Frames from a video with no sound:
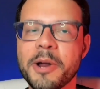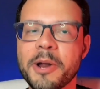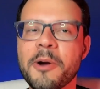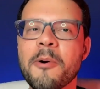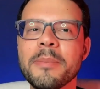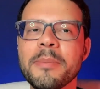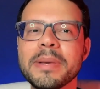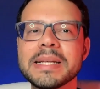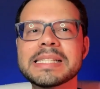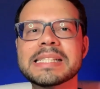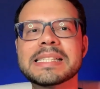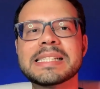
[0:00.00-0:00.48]

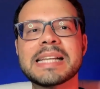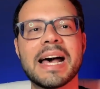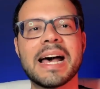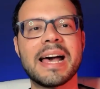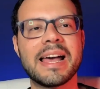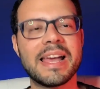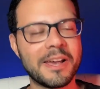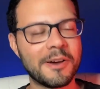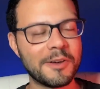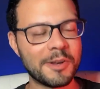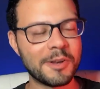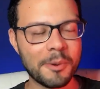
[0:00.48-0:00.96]

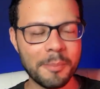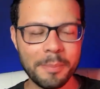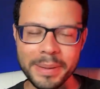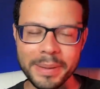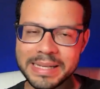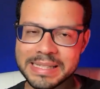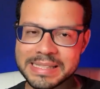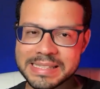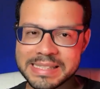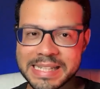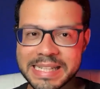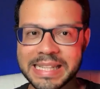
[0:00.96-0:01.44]
começar. Eu não
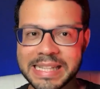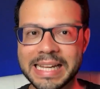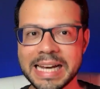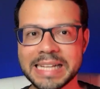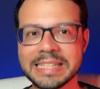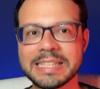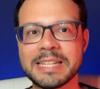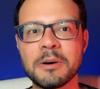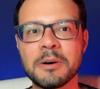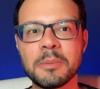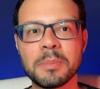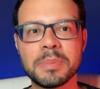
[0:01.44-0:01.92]
pensei em
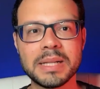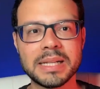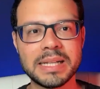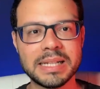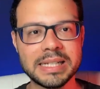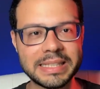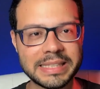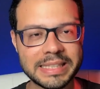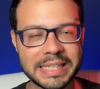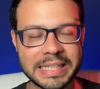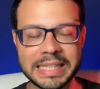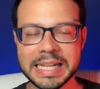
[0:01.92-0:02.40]
nada, não
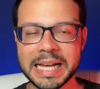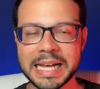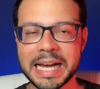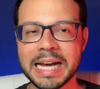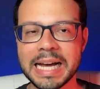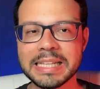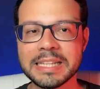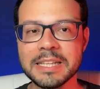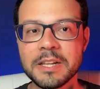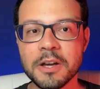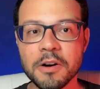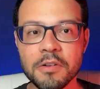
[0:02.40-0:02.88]
planejei
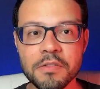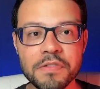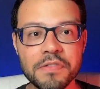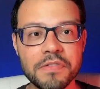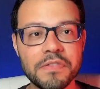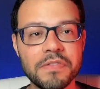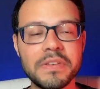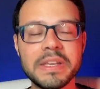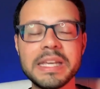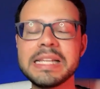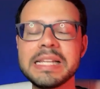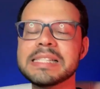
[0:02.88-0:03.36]
nada, não
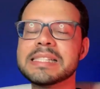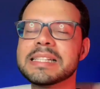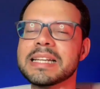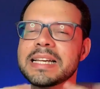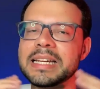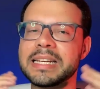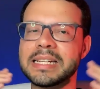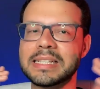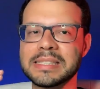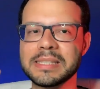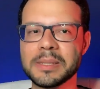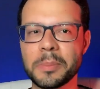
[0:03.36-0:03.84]
fiz
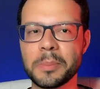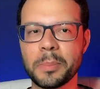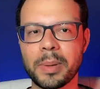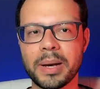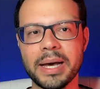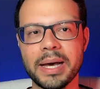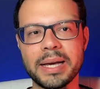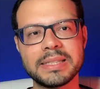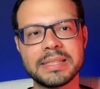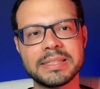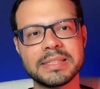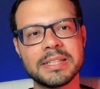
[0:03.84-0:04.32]
ainda essa
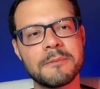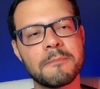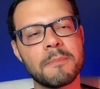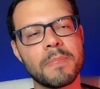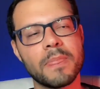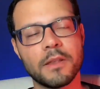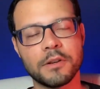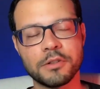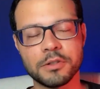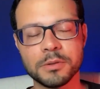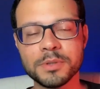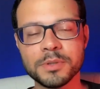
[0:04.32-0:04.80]
página.
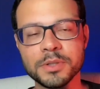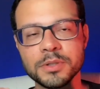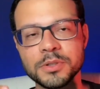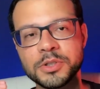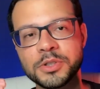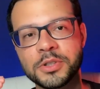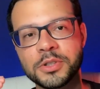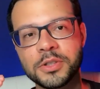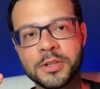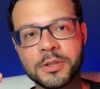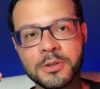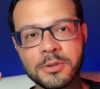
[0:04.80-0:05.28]
Nós vamos
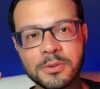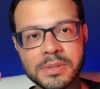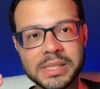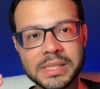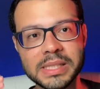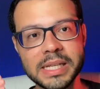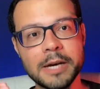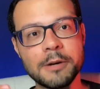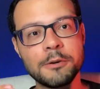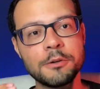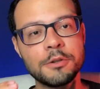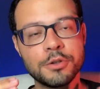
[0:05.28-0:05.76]
construir do
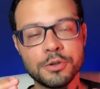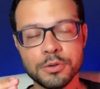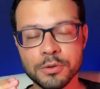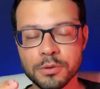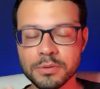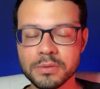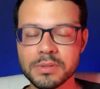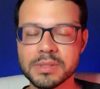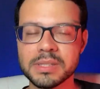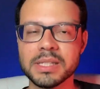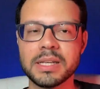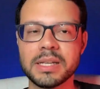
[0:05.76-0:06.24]
zero
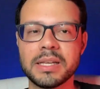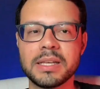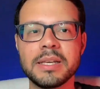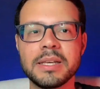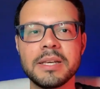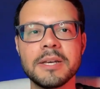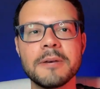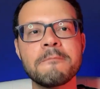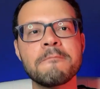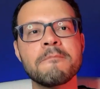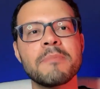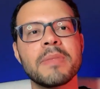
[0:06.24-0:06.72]
juntos
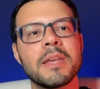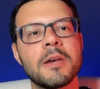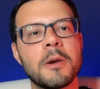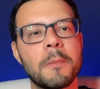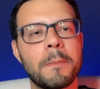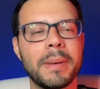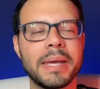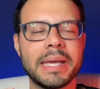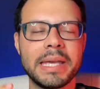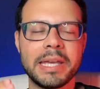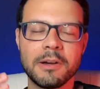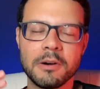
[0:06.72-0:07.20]
aqui. Eu
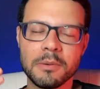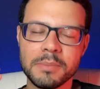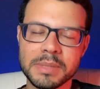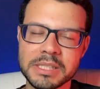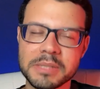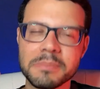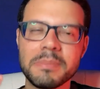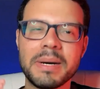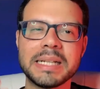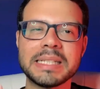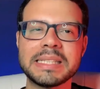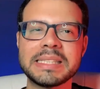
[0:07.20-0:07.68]
peguei algumas
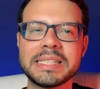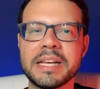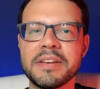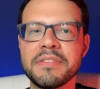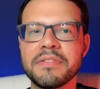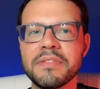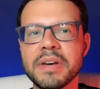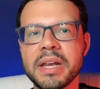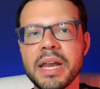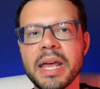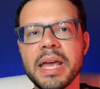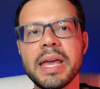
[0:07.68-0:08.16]
imagens de
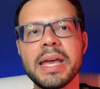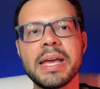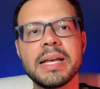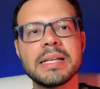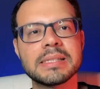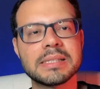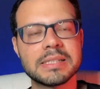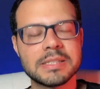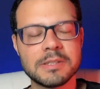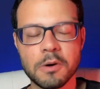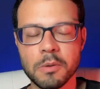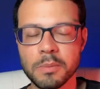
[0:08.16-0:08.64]

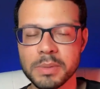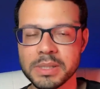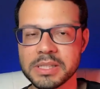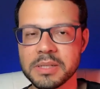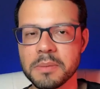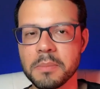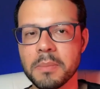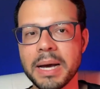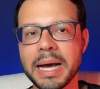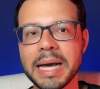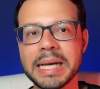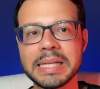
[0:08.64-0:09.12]
referências, algumas
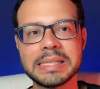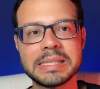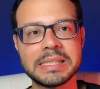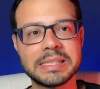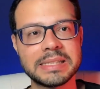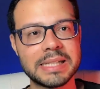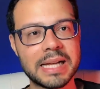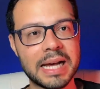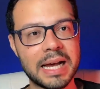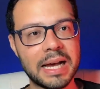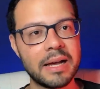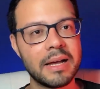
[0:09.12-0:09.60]
imagens
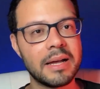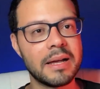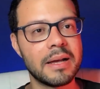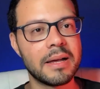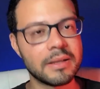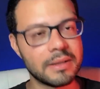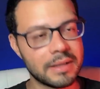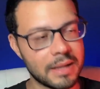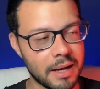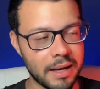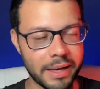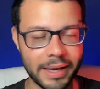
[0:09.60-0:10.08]
da,
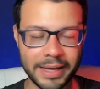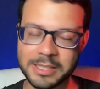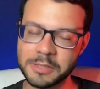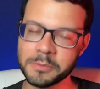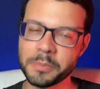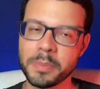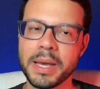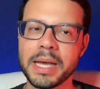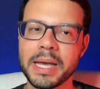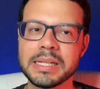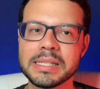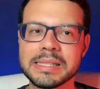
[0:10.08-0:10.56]
da
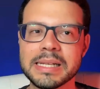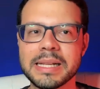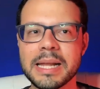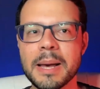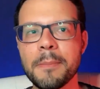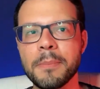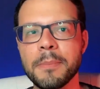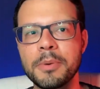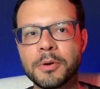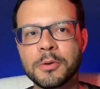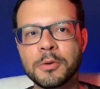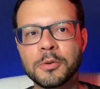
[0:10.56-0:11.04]
expert, né, da
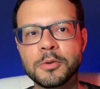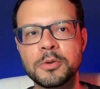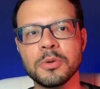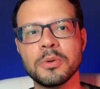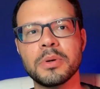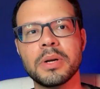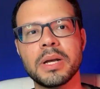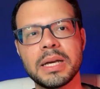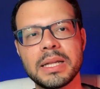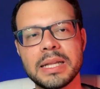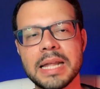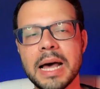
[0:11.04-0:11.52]

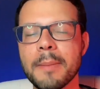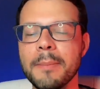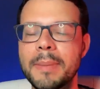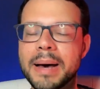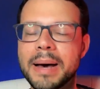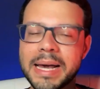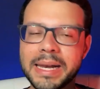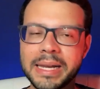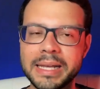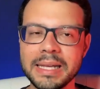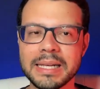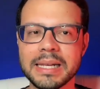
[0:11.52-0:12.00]
produtora aí, da
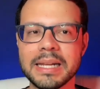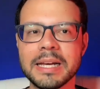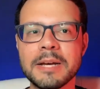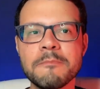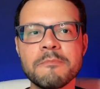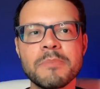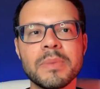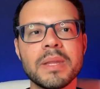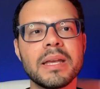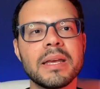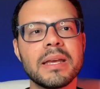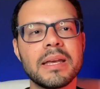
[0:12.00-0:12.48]
Marília.
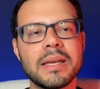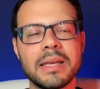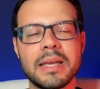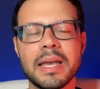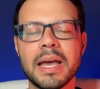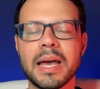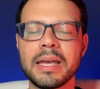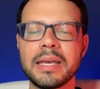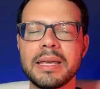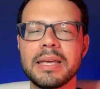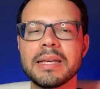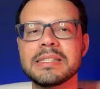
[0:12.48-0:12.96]
E
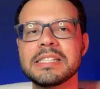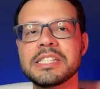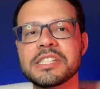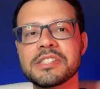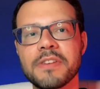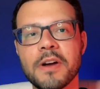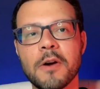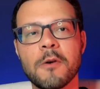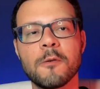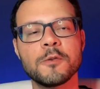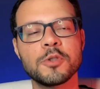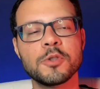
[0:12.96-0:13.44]
aí a gente
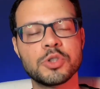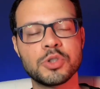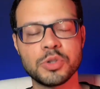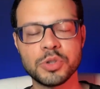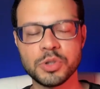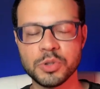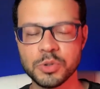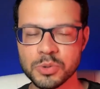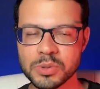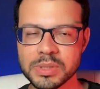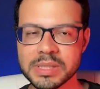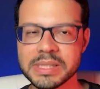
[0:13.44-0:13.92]
vai construir
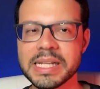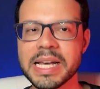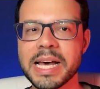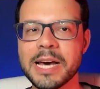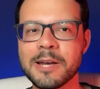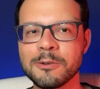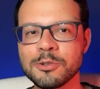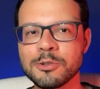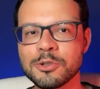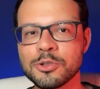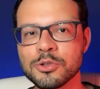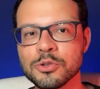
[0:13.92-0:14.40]
do
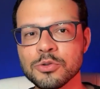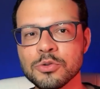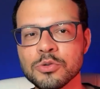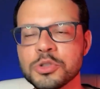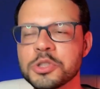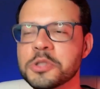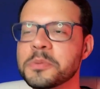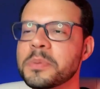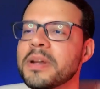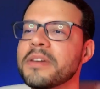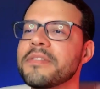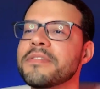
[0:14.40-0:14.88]
zero
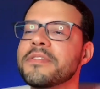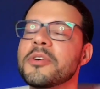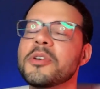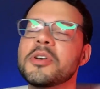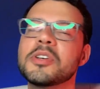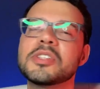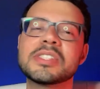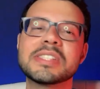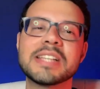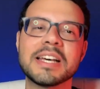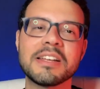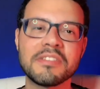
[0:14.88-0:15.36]
juntos para ver o
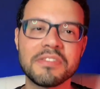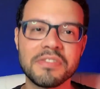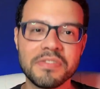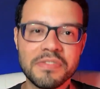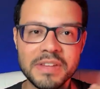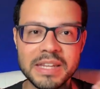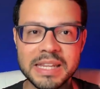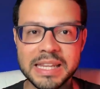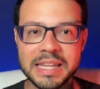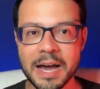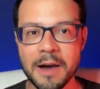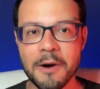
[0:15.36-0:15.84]
resultado
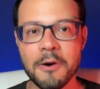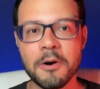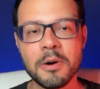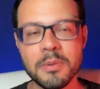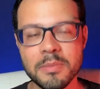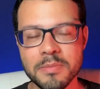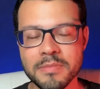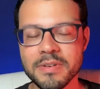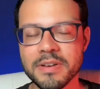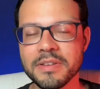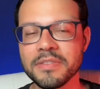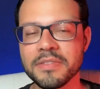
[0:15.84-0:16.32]
final,
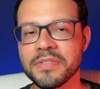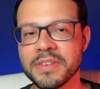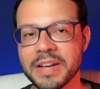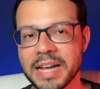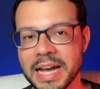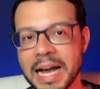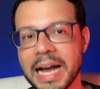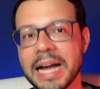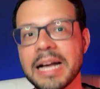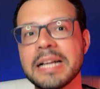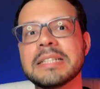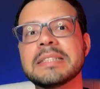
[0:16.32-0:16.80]
como vai
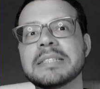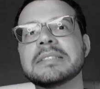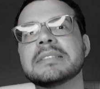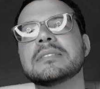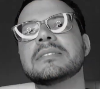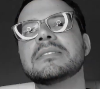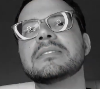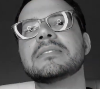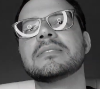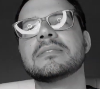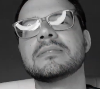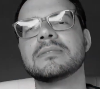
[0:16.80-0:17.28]
ficar.
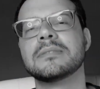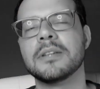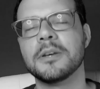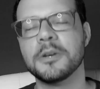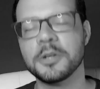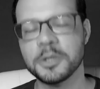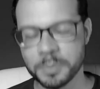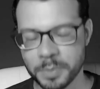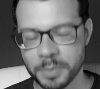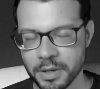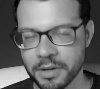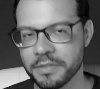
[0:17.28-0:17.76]
Eu
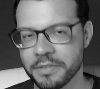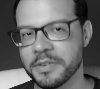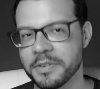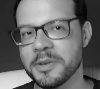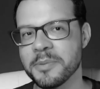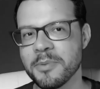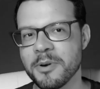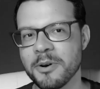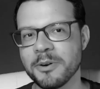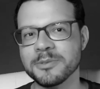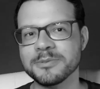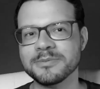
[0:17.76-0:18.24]
espero que fique
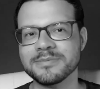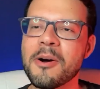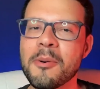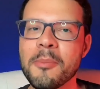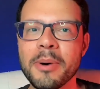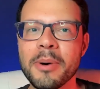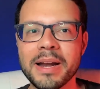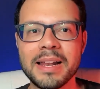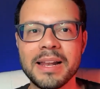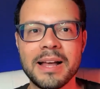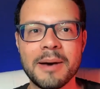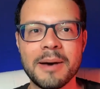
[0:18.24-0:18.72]
bom.
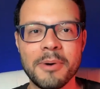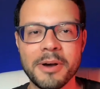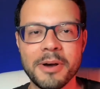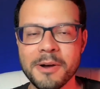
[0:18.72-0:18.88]
Bora lá, bora